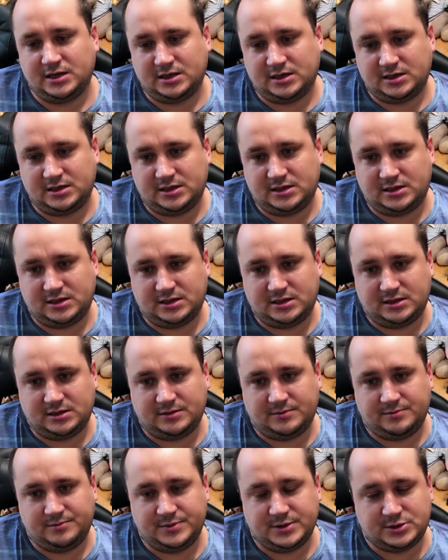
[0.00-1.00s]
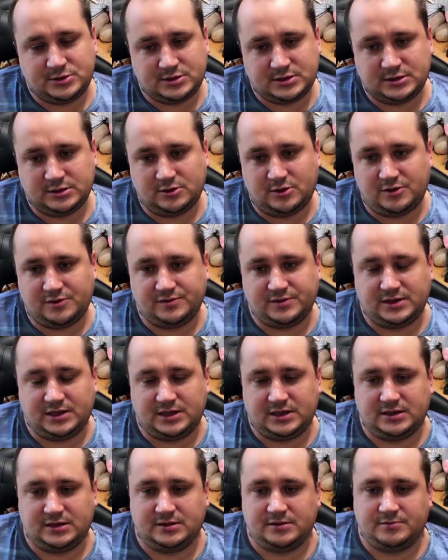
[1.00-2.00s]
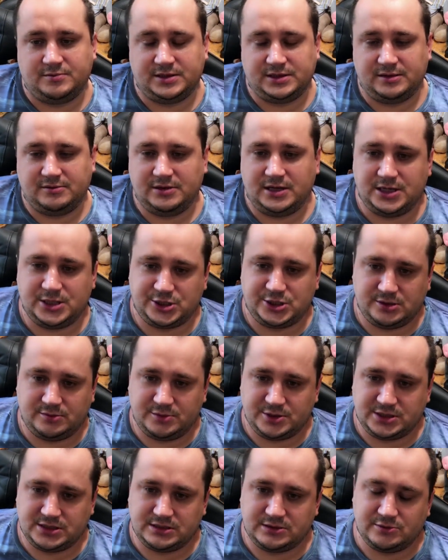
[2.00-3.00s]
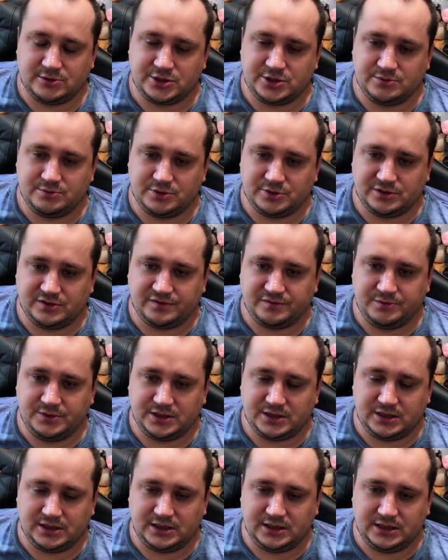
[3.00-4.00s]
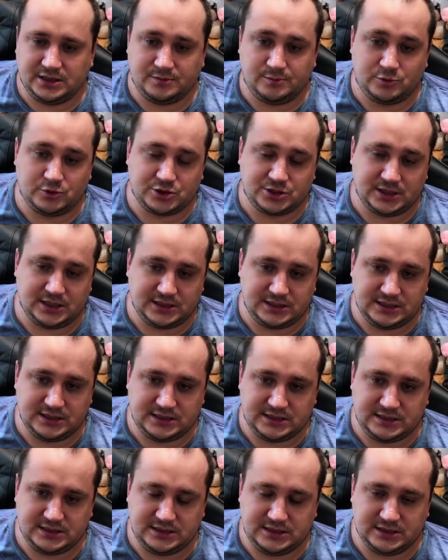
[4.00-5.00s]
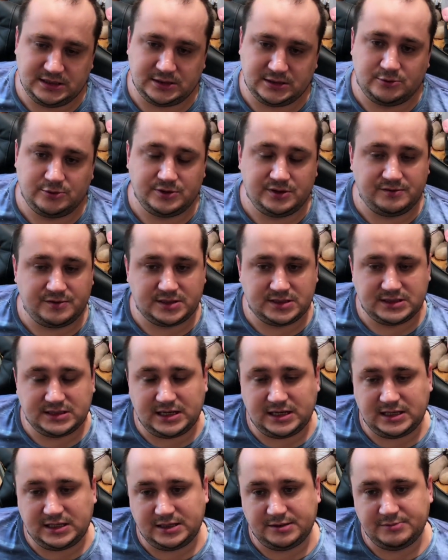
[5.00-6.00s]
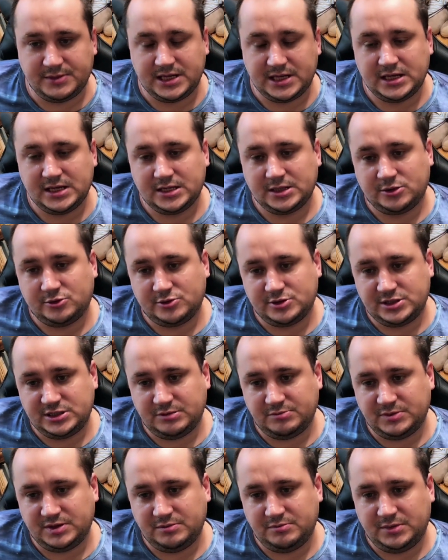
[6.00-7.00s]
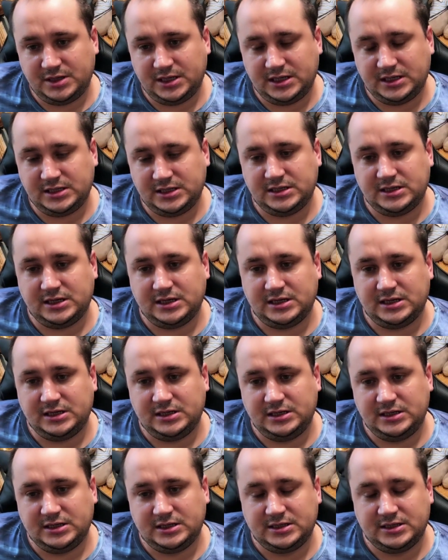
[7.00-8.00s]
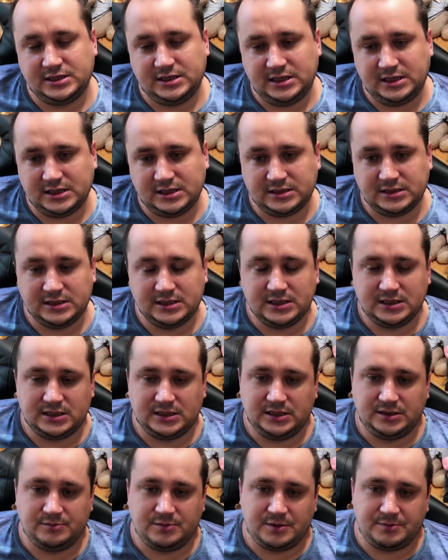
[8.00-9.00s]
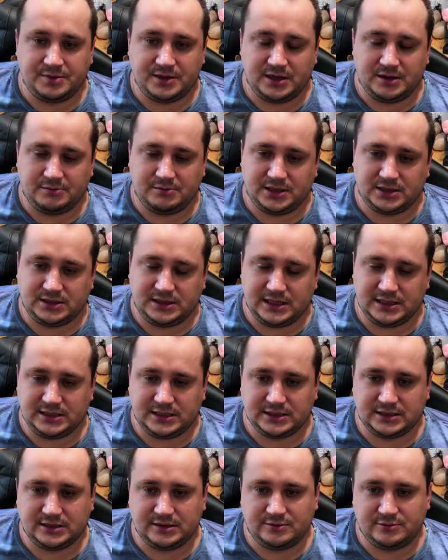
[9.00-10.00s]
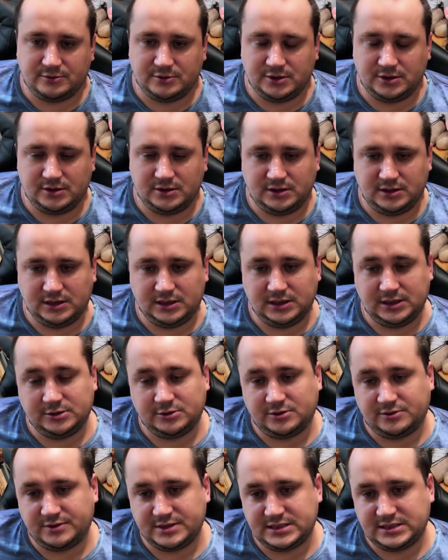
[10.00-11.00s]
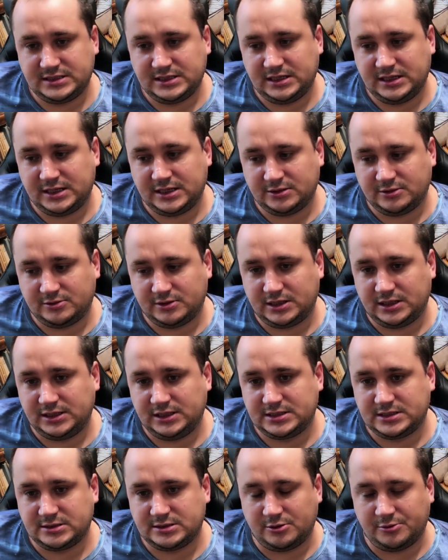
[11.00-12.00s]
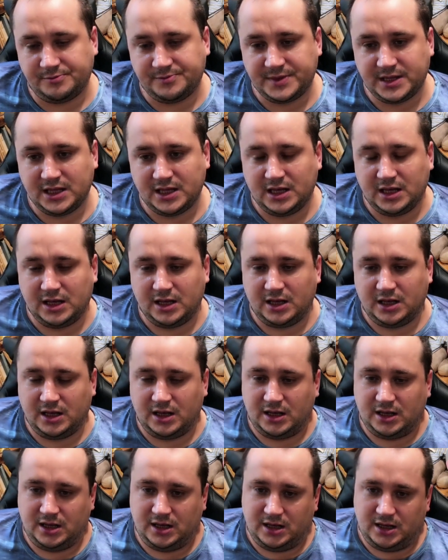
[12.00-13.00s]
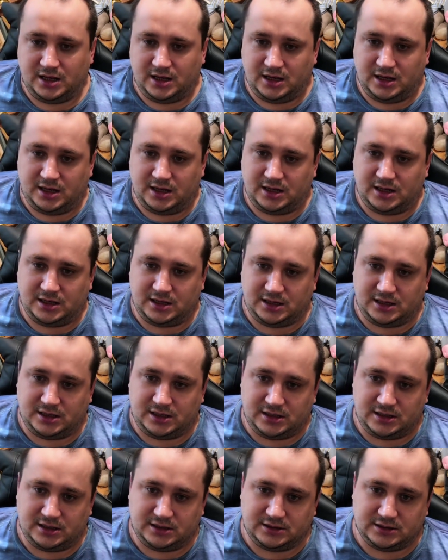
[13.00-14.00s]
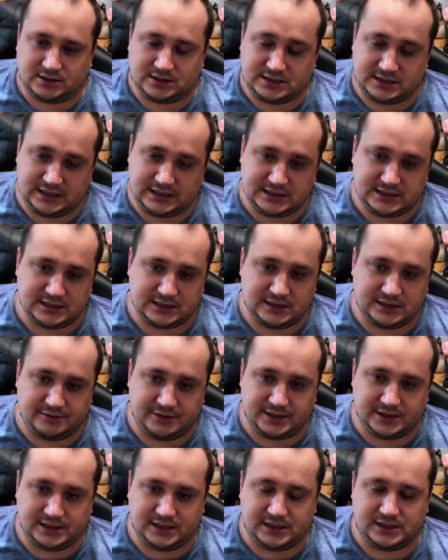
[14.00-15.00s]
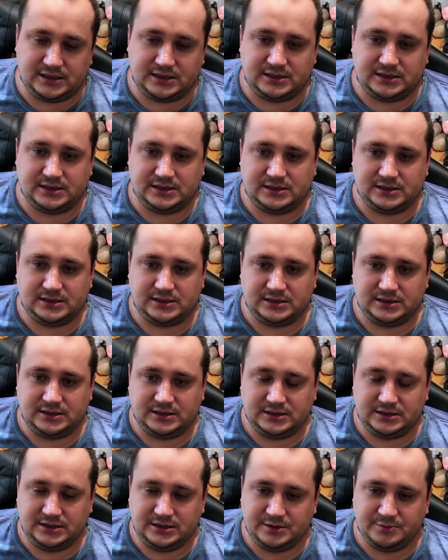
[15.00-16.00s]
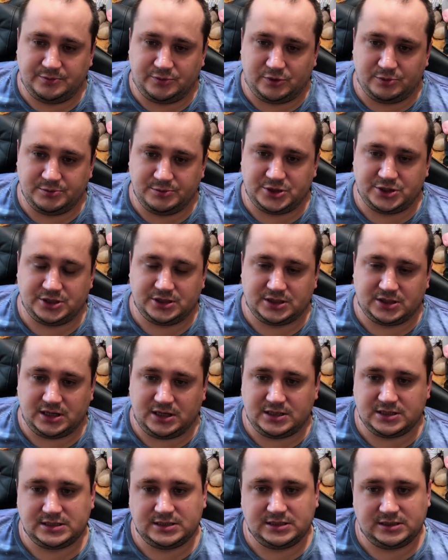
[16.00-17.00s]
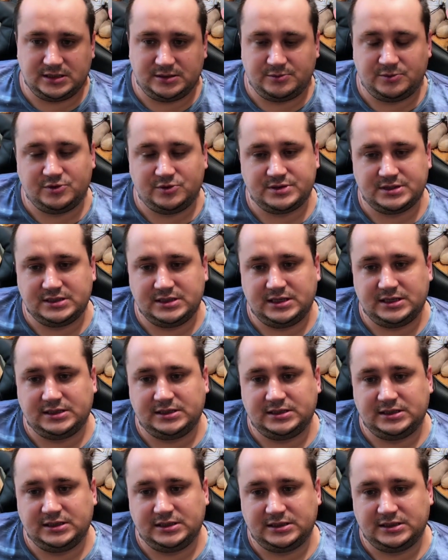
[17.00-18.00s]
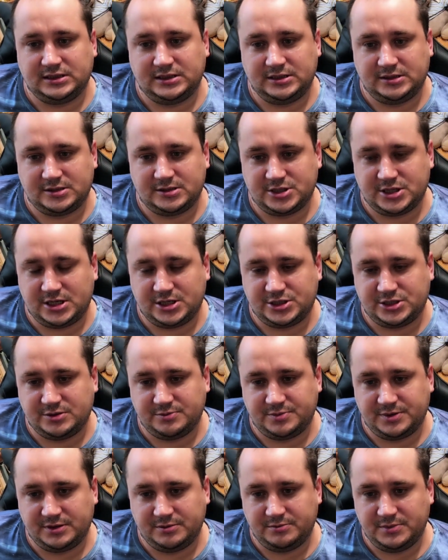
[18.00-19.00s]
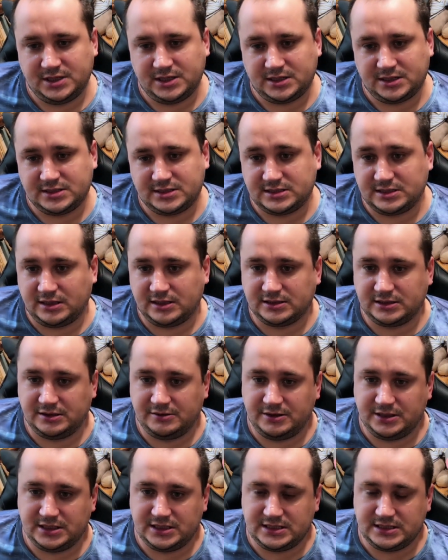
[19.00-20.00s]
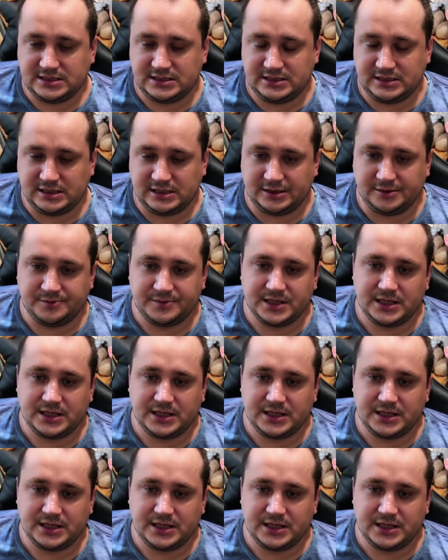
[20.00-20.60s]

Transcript: Безусловно, подавляющее большинство чемпионов мира их можно отнести к универсалам, но тем не менее и Крен – либо преобладание того или иного стиля, оно налицо. А, кстати говоря, не помнящий Крауса, на мой взгляд, это ярчайший пример столкновения стилей.